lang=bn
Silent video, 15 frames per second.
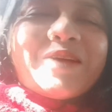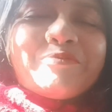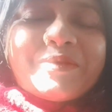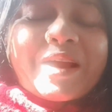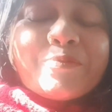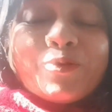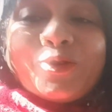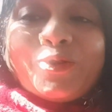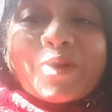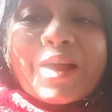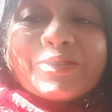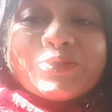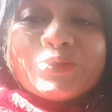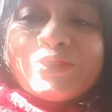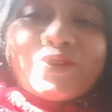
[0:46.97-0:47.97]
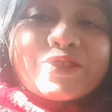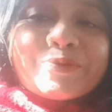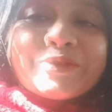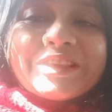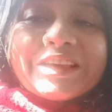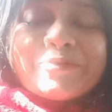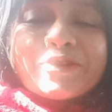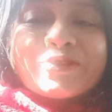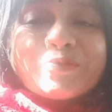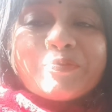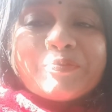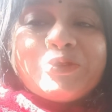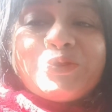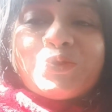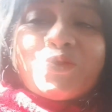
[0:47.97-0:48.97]
আর বল আর সত্যি কথা বলতে কি বলতো
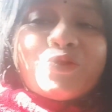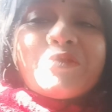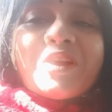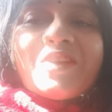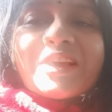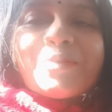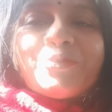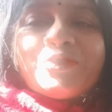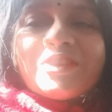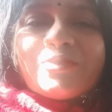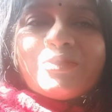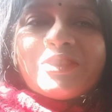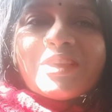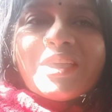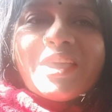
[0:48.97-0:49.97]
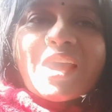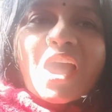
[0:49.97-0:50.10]
ভীষণ ভালো লাগে পুরীতে ঘুরতে